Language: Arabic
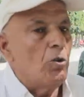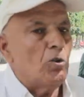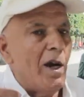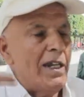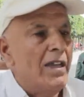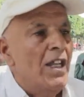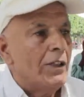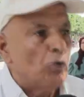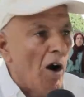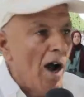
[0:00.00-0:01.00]
وتولي
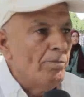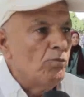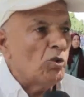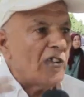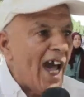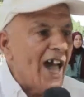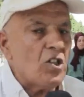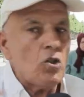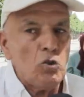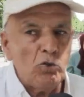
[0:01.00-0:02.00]
تهم
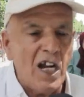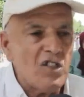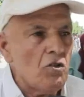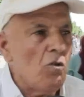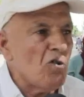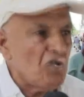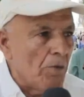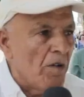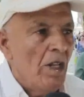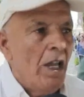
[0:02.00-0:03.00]
وتحرش ودرا شنو
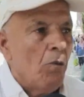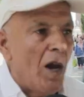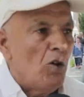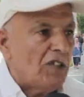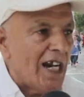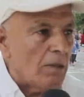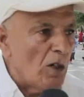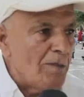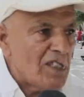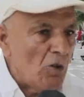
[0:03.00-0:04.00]
وشنو ولو
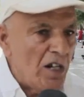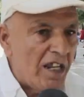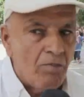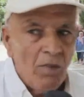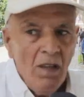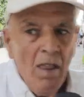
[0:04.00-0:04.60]
يتهربوا المسؤولين